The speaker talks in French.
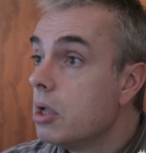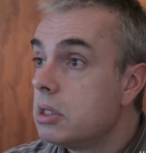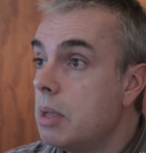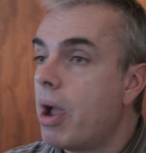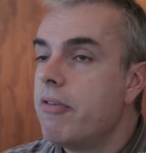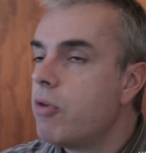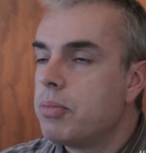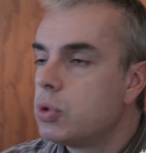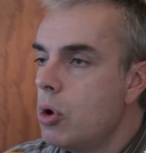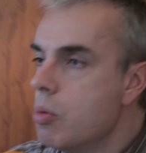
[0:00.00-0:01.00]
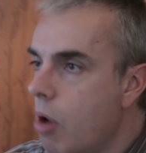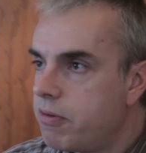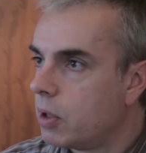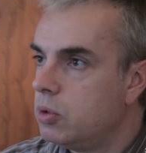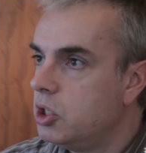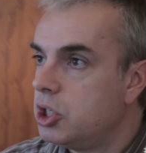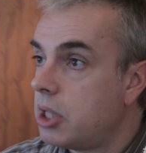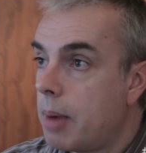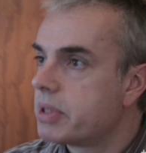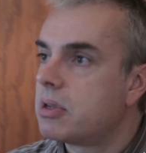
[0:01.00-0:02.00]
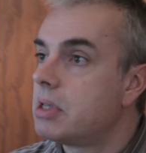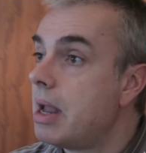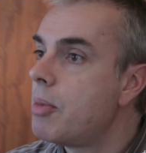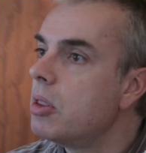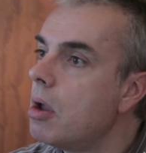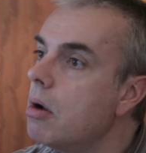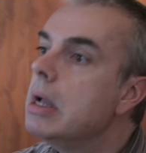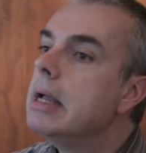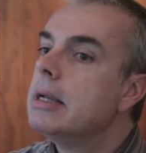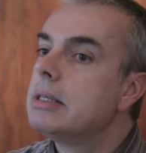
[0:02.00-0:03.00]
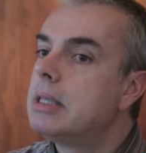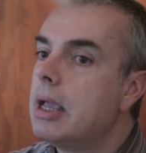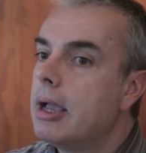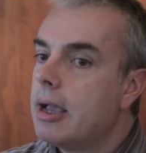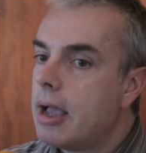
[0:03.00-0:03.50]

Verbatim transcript: c'est pas il faut absolument faire du digital parce que c'est à la mode, non, c'est